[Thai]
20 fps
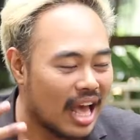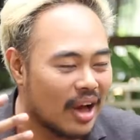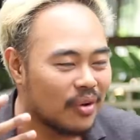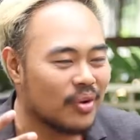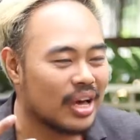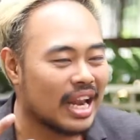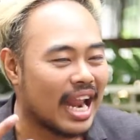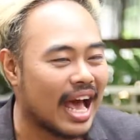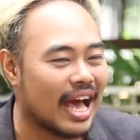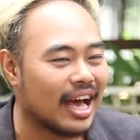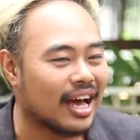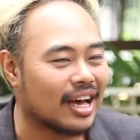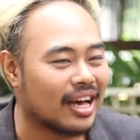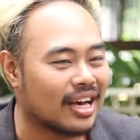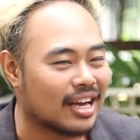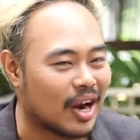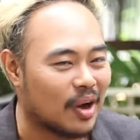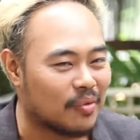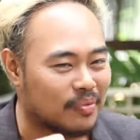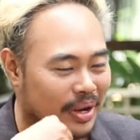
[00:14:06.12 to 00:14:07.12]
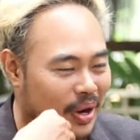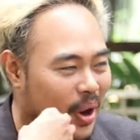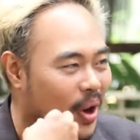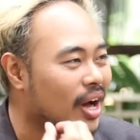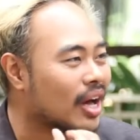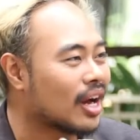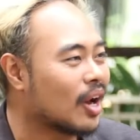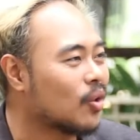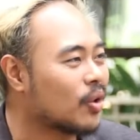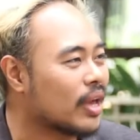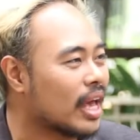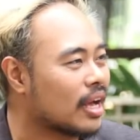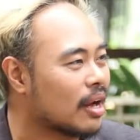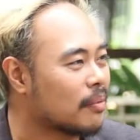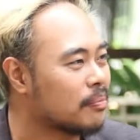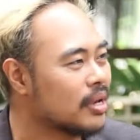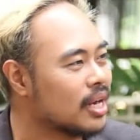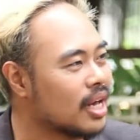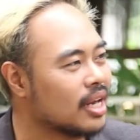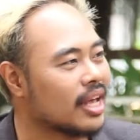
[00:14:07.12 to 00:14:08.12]
แล้วเวลาเราไปร้องคาราโอเกะ
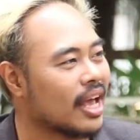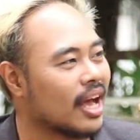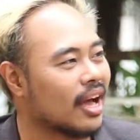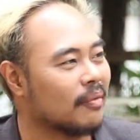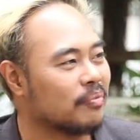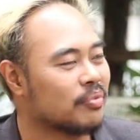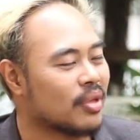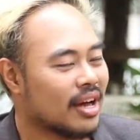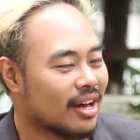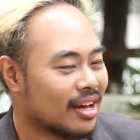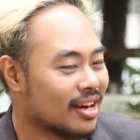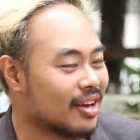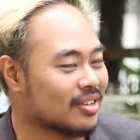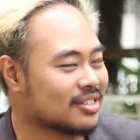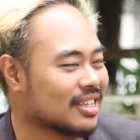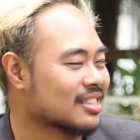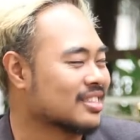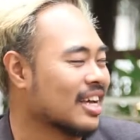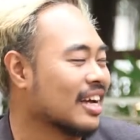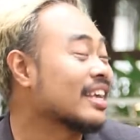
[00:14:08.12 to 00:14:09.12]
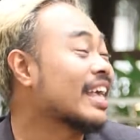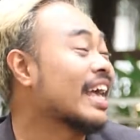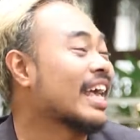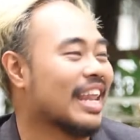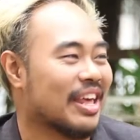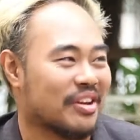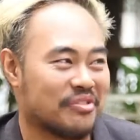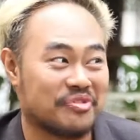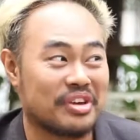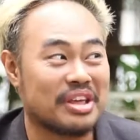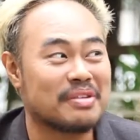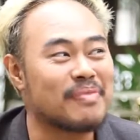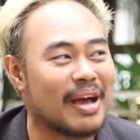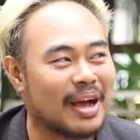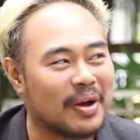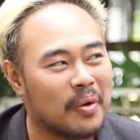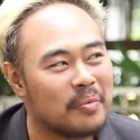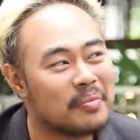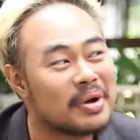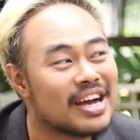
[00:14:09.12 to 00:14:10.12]
กับเพื่อนเงี้ยเราจะสังเกตเห็นฟีด
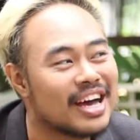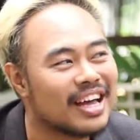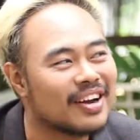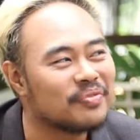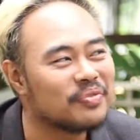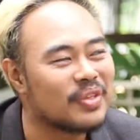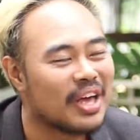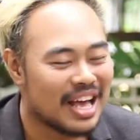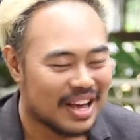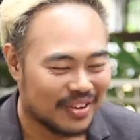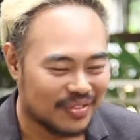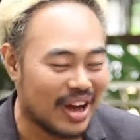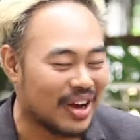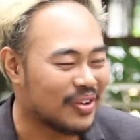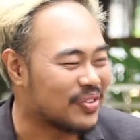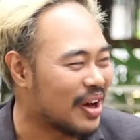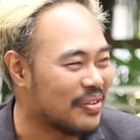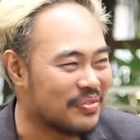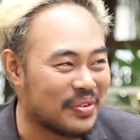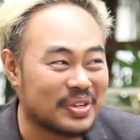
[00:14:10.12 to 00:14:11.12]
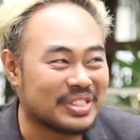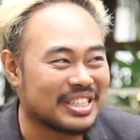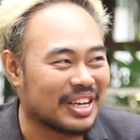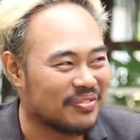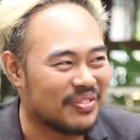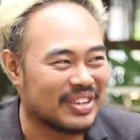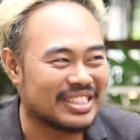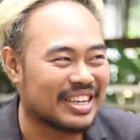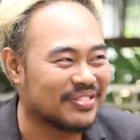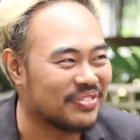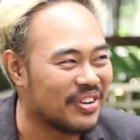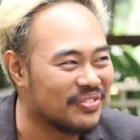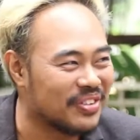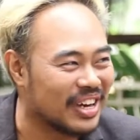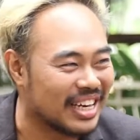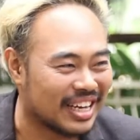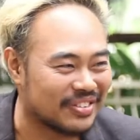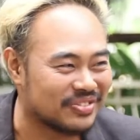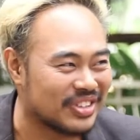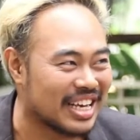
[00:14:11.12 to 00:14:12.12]
แบ็กของเพื่อนอว่าความรู้สึกมันจะไม่เห
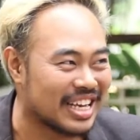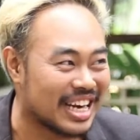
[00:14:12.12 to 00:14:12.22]
มือนน